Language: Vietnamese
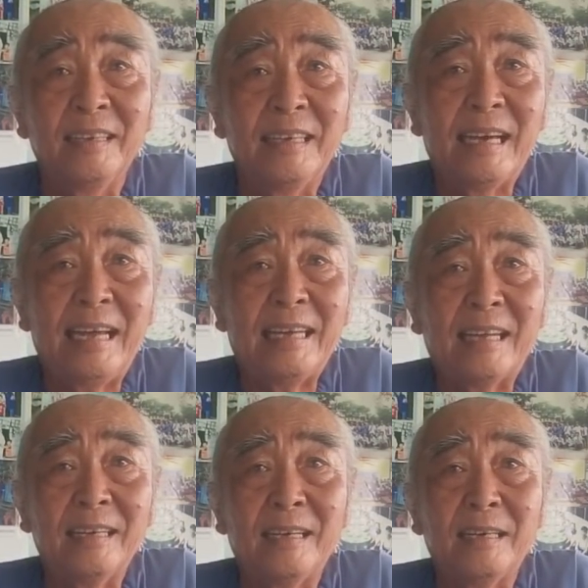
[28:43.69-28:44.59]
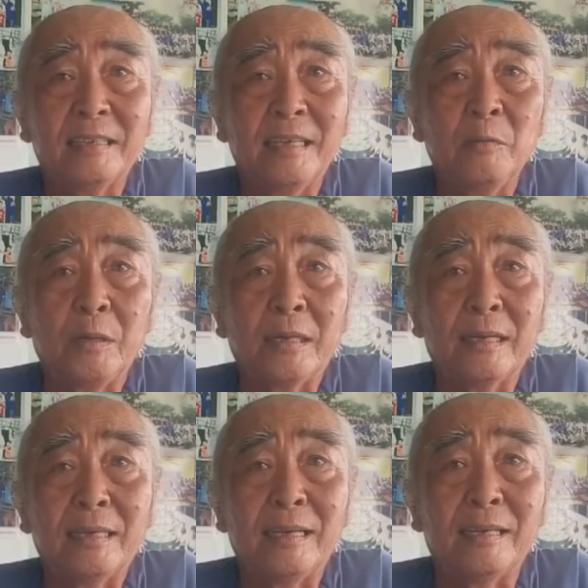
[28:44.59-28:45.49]
gái lẳng lơ tiếng quyển
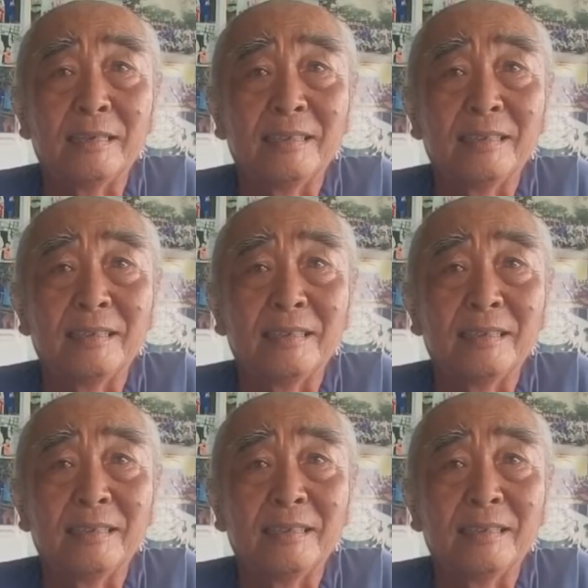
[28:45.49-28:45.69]
lời đờn